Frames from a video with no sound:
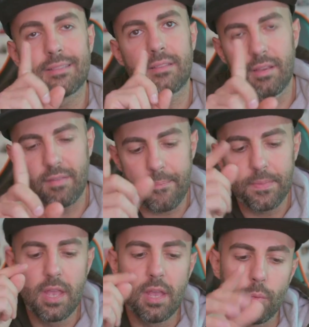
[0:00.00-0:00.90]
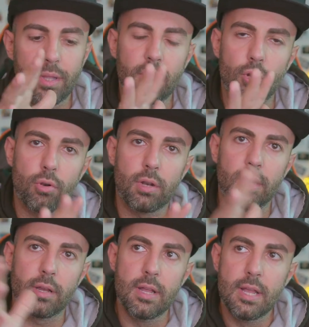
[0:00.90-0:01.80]
attiva, quindi
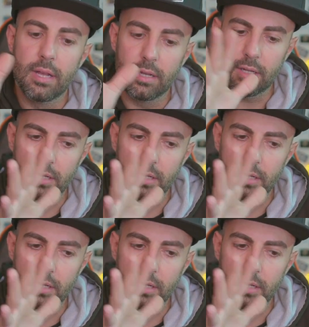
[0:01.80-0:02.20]
non uh,